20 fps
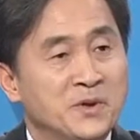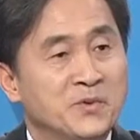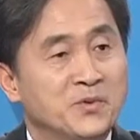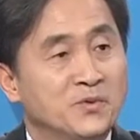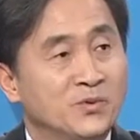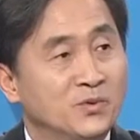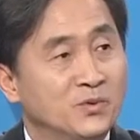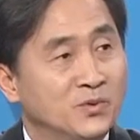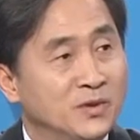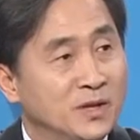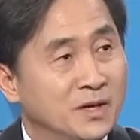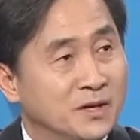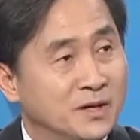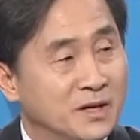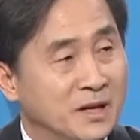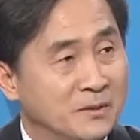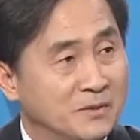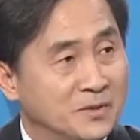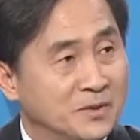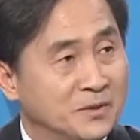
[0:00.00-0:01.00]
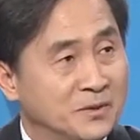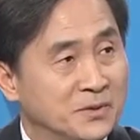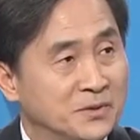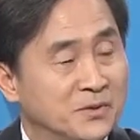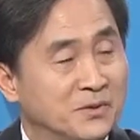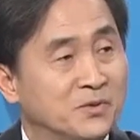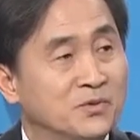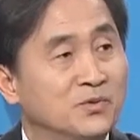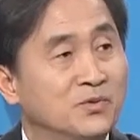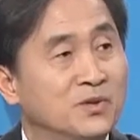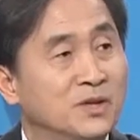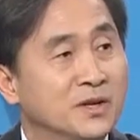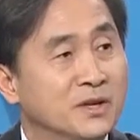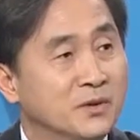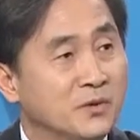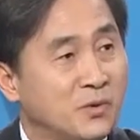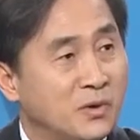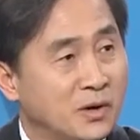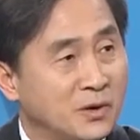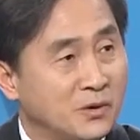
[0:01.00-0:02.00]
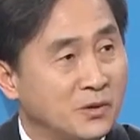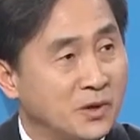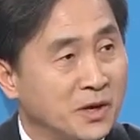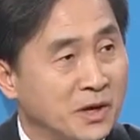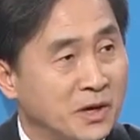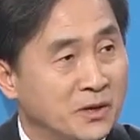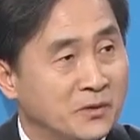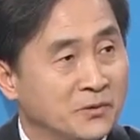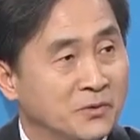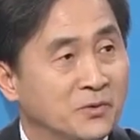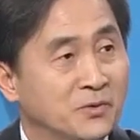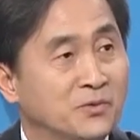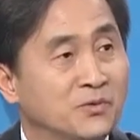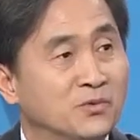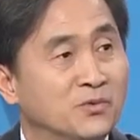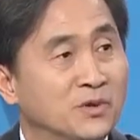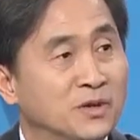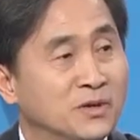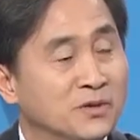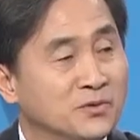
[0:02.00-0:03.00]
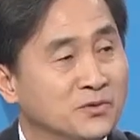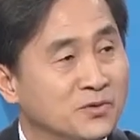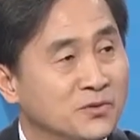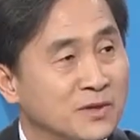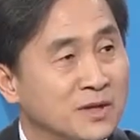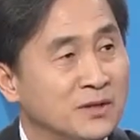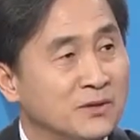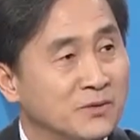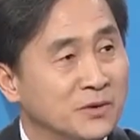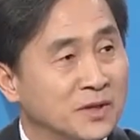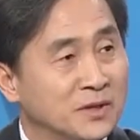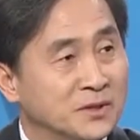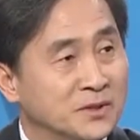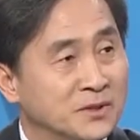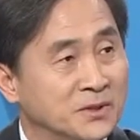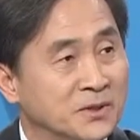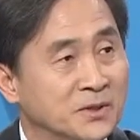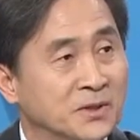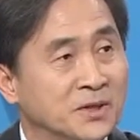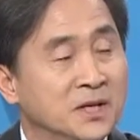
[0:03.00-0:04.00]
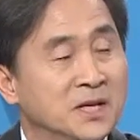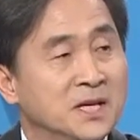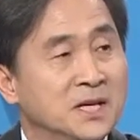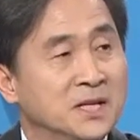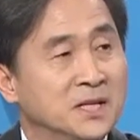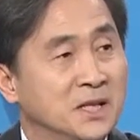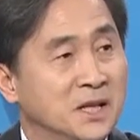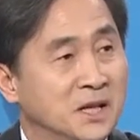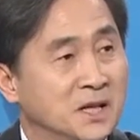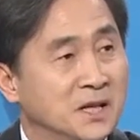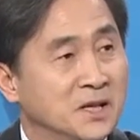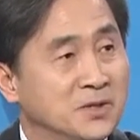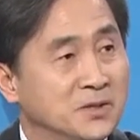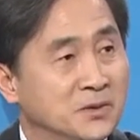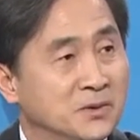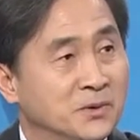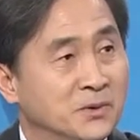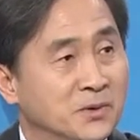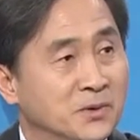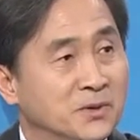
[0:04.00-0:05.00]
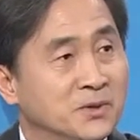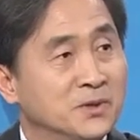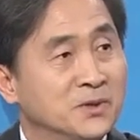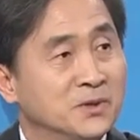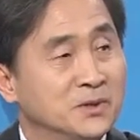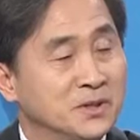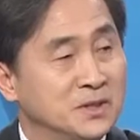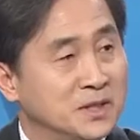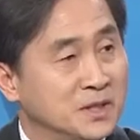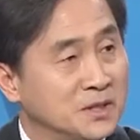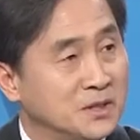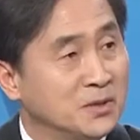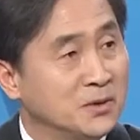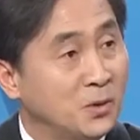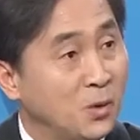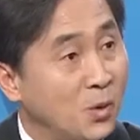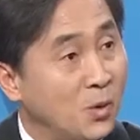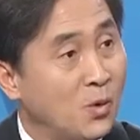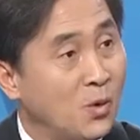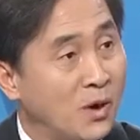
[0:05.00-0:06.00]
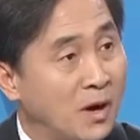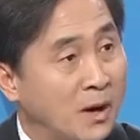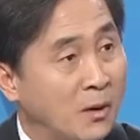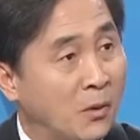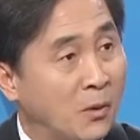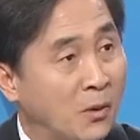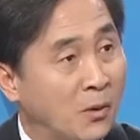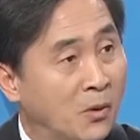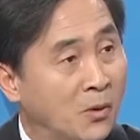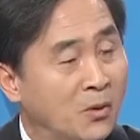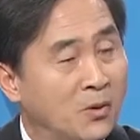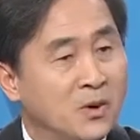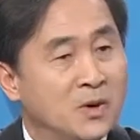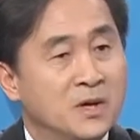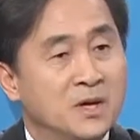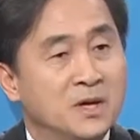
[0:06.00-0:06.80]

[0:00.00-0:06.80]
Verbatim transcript: 군대를 앞세워서 군대를 활용해 가지고 군대를 수단으로 해서 대내적으로는 체제를 공고하고